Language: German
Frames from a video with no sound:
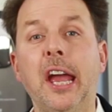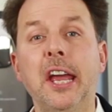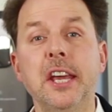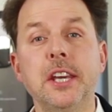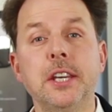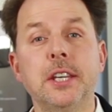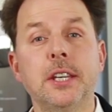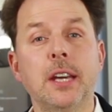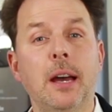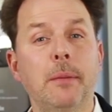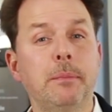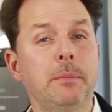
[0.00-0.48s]

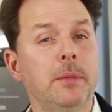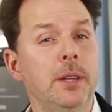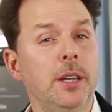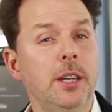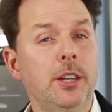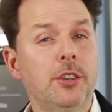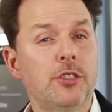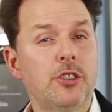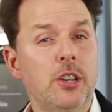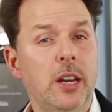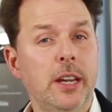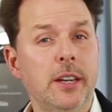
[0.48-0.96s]
Ich habe
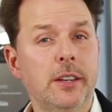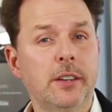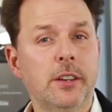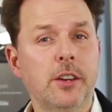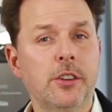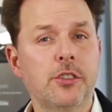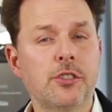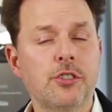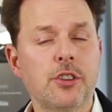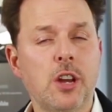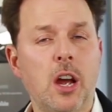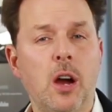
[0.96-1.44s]
nicht schlecht
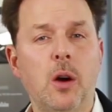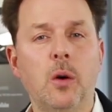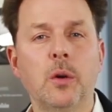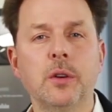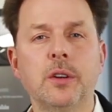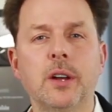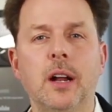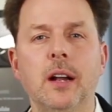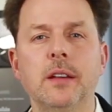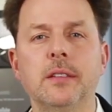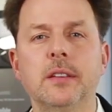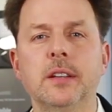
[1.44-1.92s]

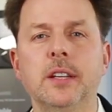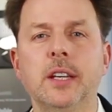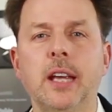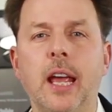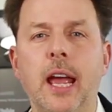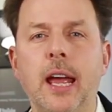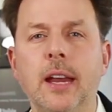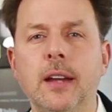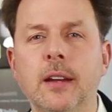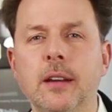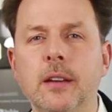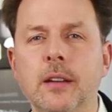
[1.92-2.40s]
geschaut, als ich
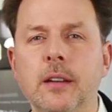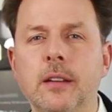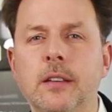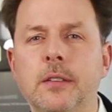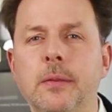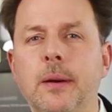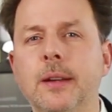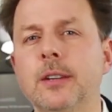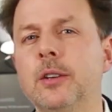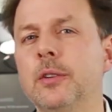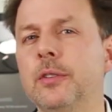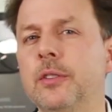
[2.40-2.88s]
Ende
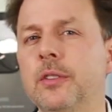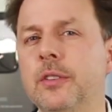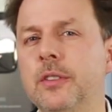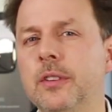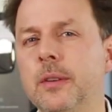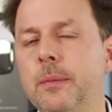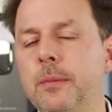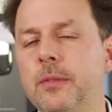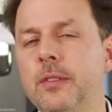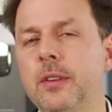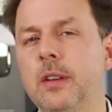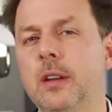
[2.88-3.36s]

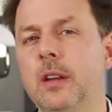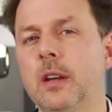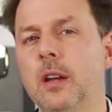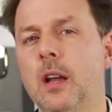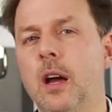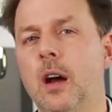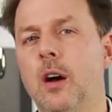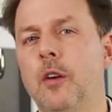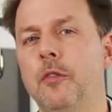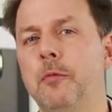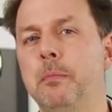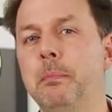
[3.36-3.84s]
2017
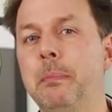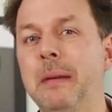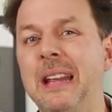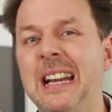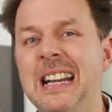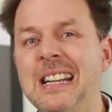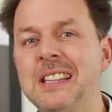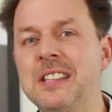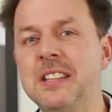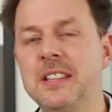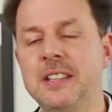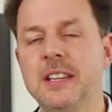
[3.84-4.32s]
auf
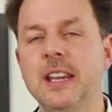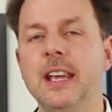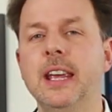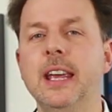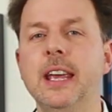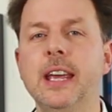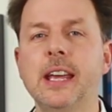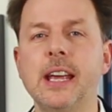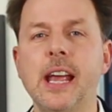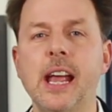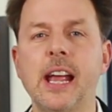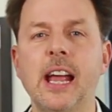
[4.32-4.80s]

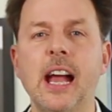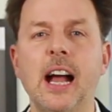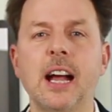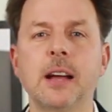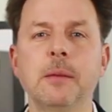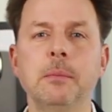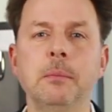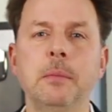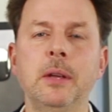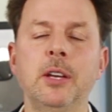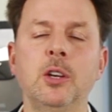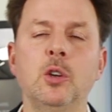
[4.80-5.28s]
bild.de
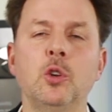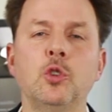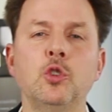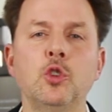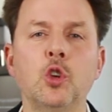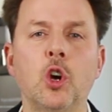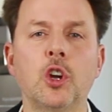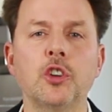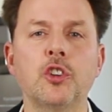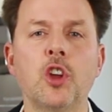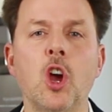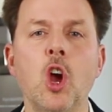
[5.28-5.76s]
gegangen bin und
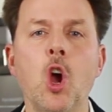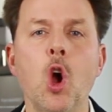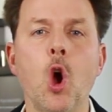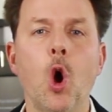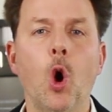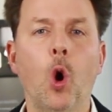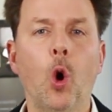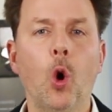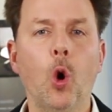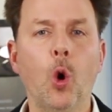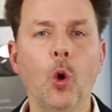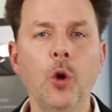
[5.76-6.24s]
dort
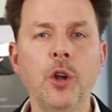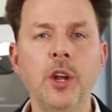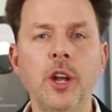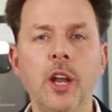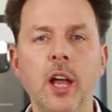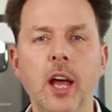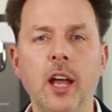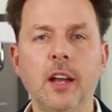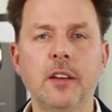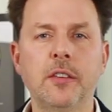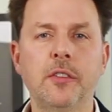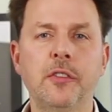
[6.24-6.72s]

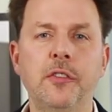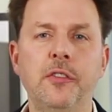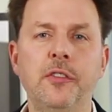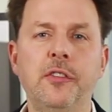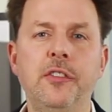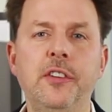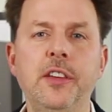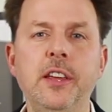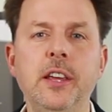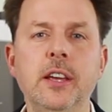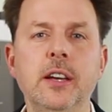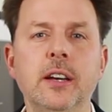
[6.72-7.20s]

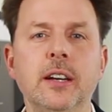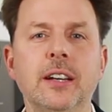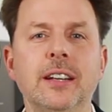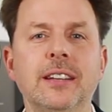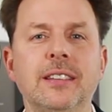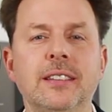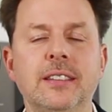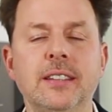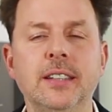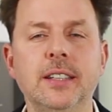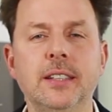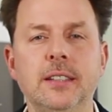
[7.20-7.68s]
104
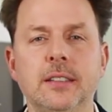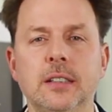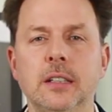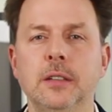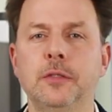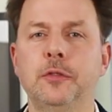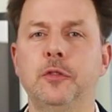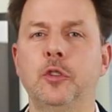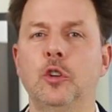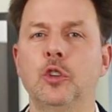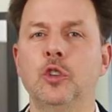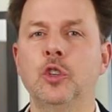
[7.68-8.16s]
Gesichter
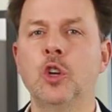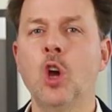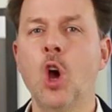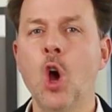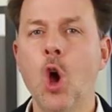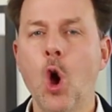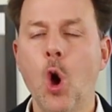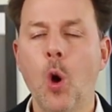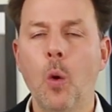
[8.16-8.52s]
von